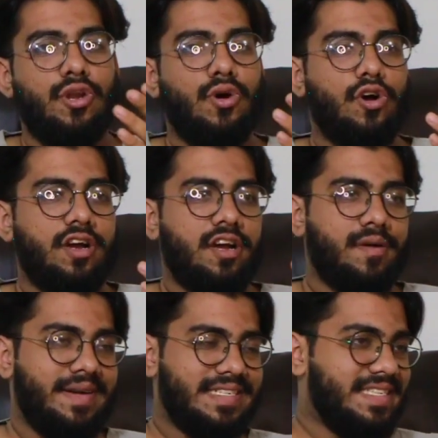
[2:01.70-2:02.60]
लोग
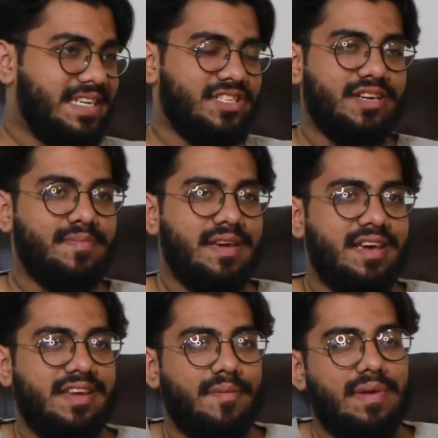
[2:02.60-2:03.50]
कमेंट सेशन
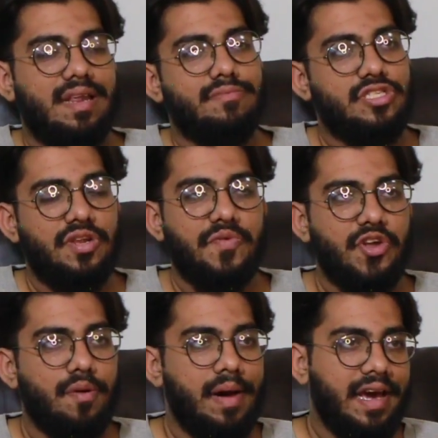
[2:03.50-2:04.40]
में जब मैंने पिछली
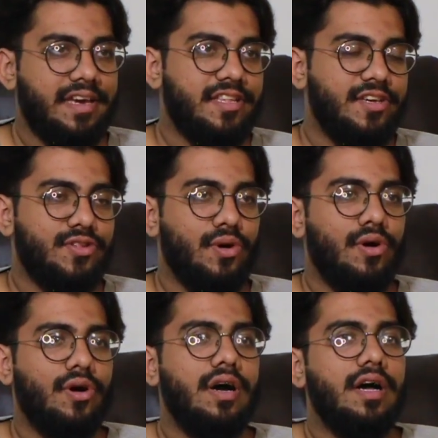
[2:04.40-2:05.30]
वीडियो बनाई थी तो
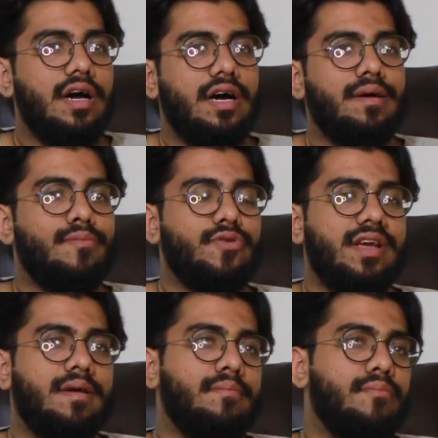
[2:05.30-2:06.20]
आ,
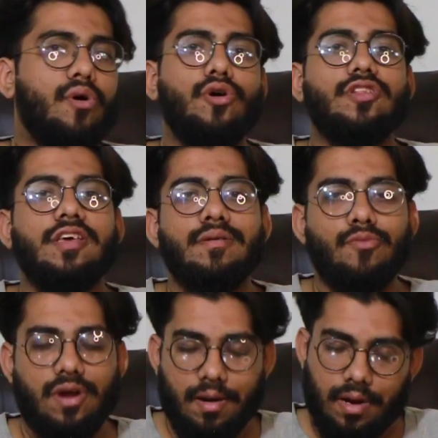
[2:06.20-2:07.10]
मुझे बहुत ही
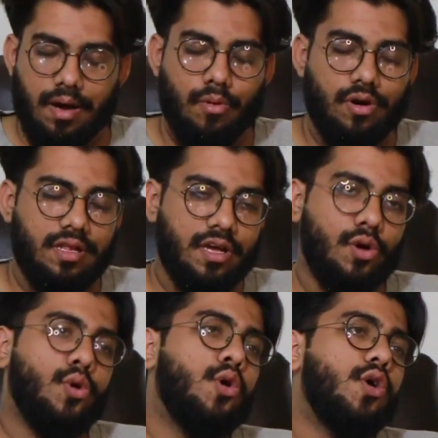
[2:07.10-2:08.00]
बुरा भला बोल रहे थे
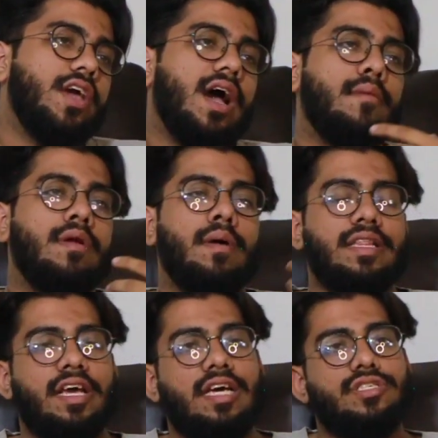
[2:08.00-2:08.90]
कि उन्होंने आपकी
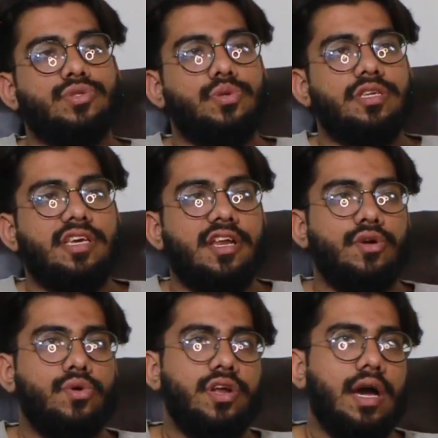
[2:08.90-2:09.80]
बातें कैसे सुननी है
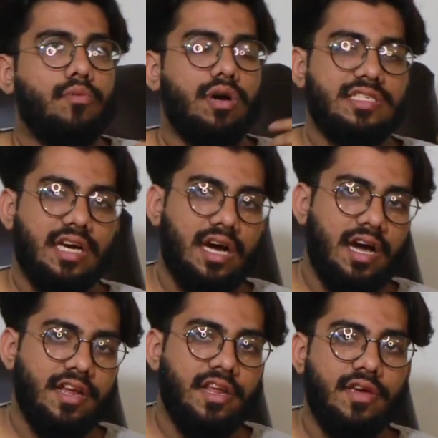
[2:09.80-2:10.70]
जी उन्होंने आपको ऐसा
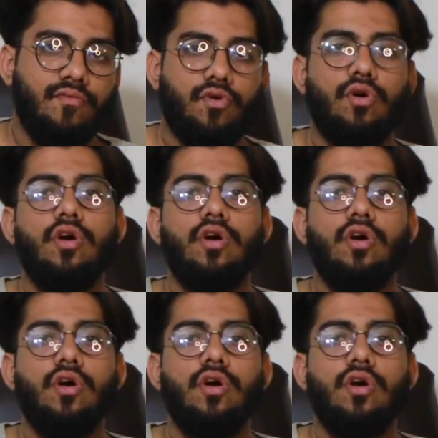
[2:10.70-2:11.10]
कहा ही नहीं वो